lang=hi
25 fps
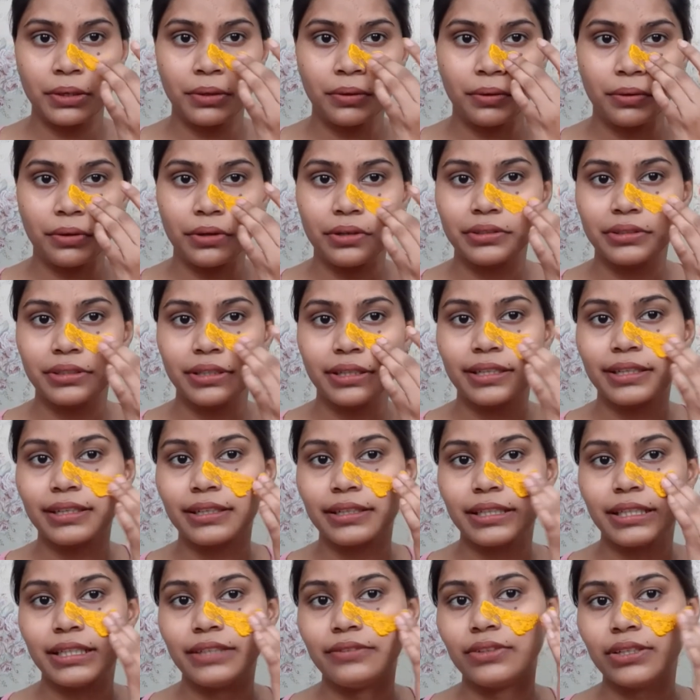और देखिए
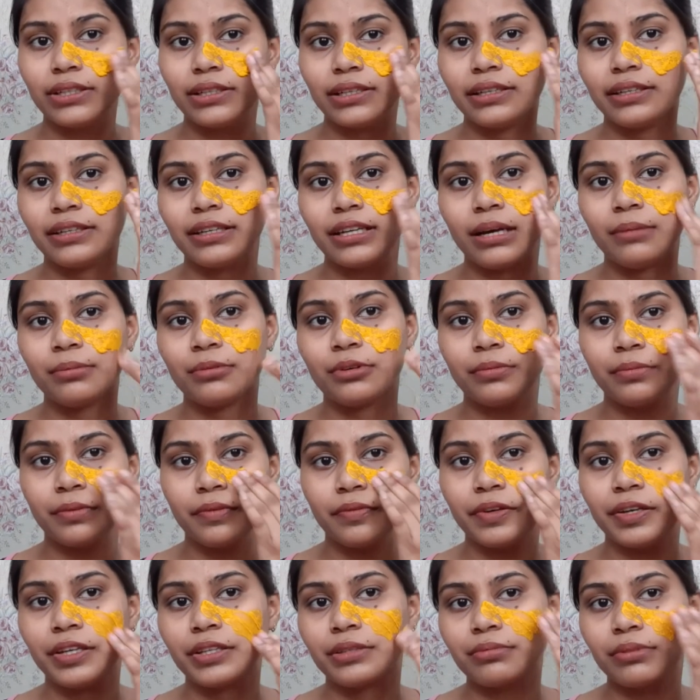एक इवन लेयर आपको अपने
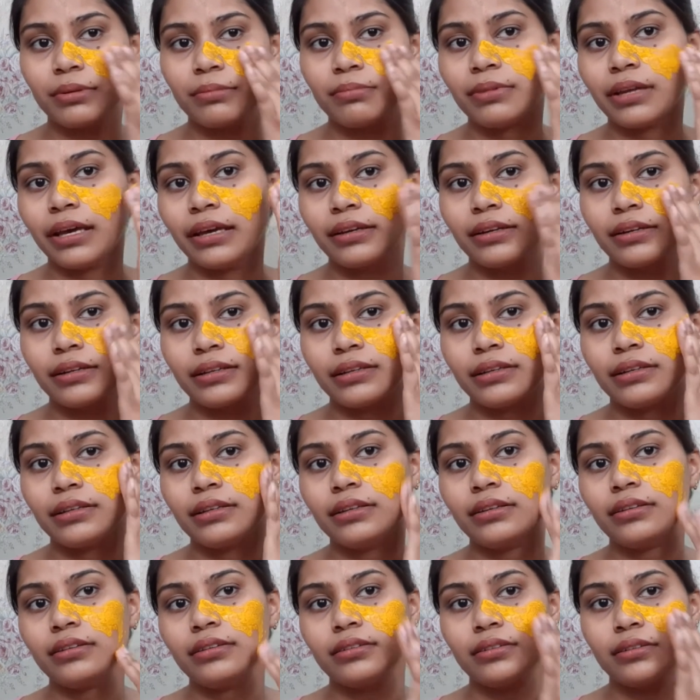फेस पे अप्लाई करनी
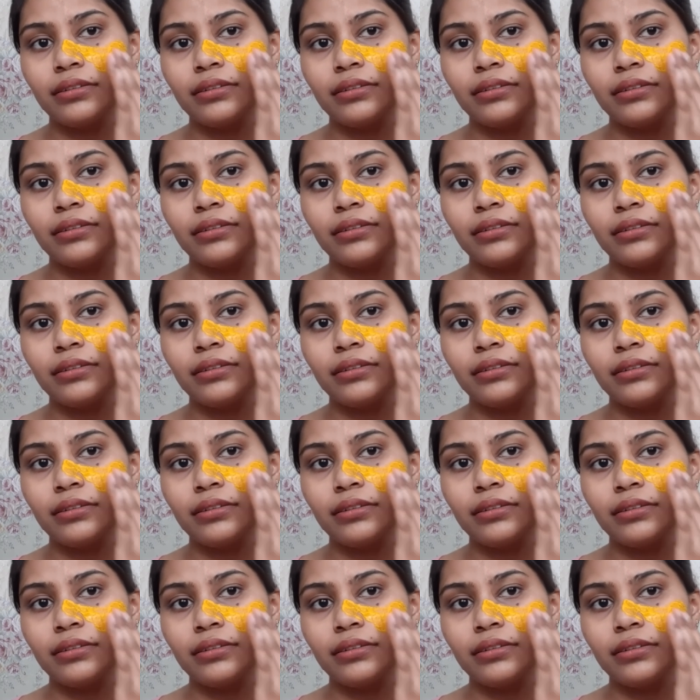है